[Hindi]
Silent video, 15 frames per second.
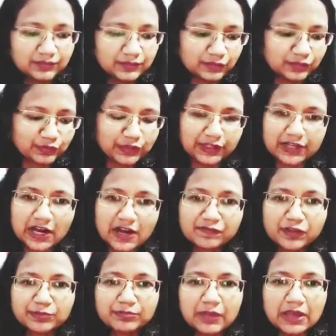उन्होंने
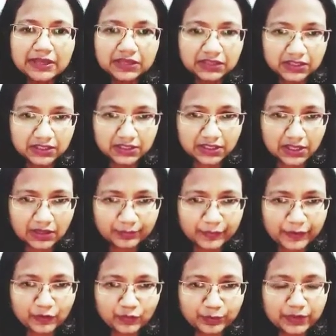काफ़ी मेहनत की है
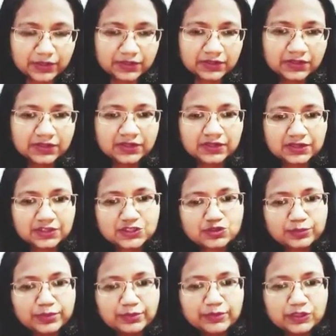अपने ऊपर जो
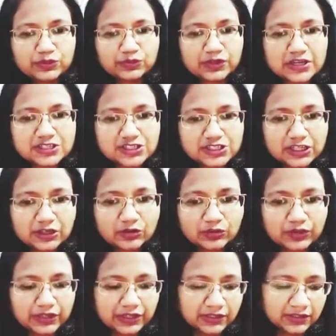भी मिथुन राशि के
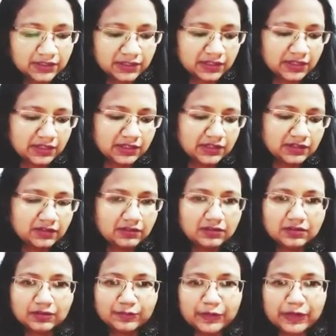लोग हैं
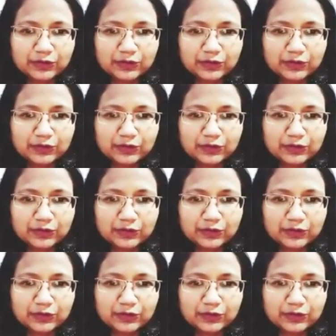और मैं